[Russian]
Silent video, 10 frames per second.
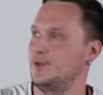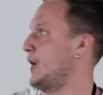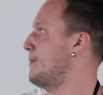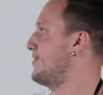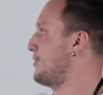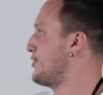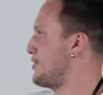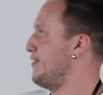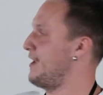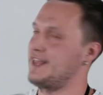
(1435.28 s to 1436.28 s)
Ну как бы в
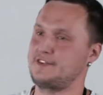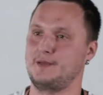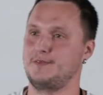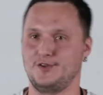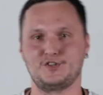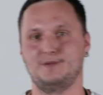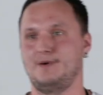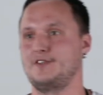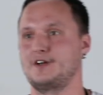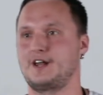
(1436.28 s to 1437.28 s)
текущем варианте нам не сложно
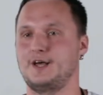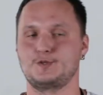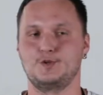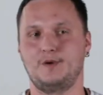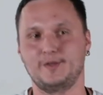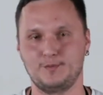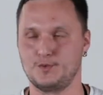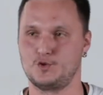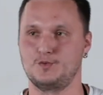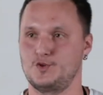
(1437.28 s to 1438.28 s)
добавить и красную, поэтому
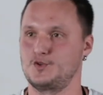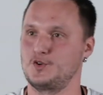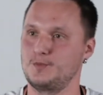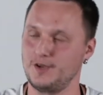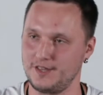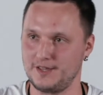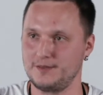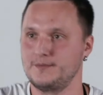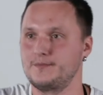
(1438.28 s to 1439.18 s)
чего бы и нет.